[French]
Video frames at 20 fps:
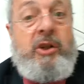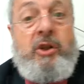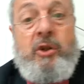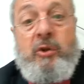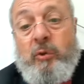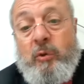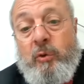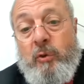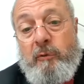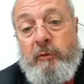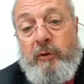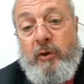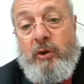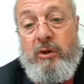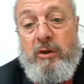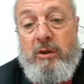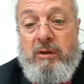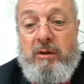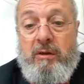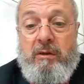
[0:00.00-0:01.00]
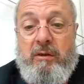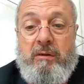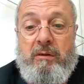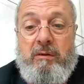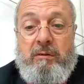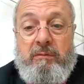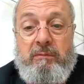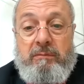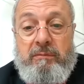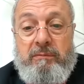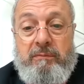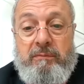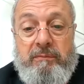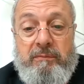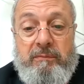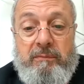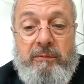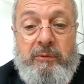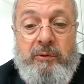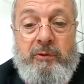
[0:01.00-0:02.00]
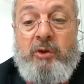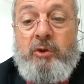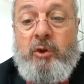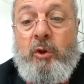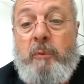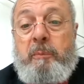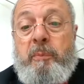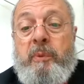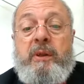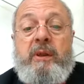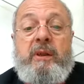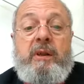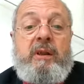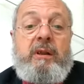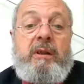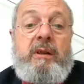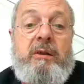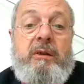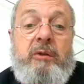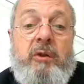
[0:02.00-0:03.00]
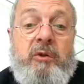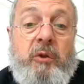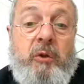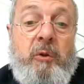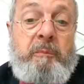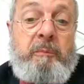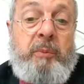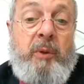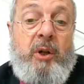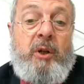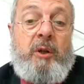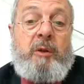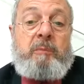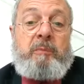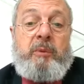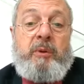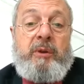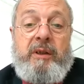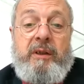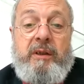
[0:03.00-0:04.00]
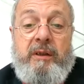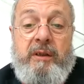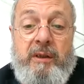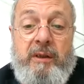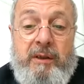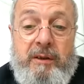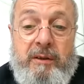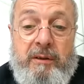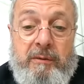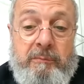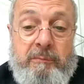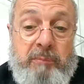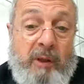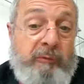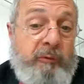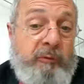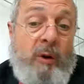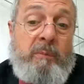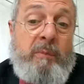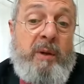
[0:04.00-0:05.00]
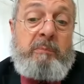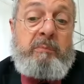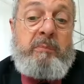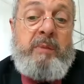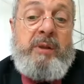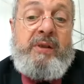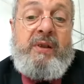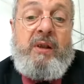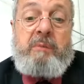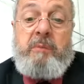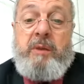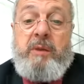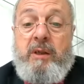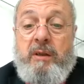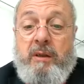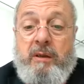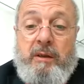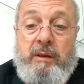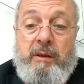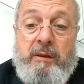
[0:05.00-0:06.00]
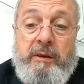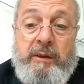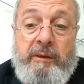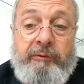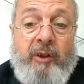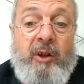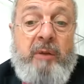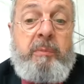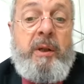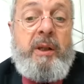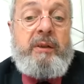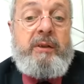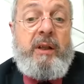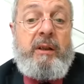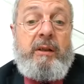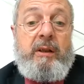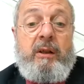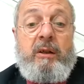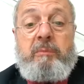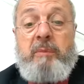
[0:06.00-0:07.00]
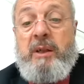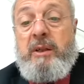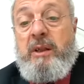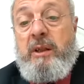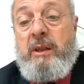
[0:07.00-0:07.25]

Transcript: Et je trouve que notre pays, notre peuple et parfois même mes amis, il ferait bien d'aller aux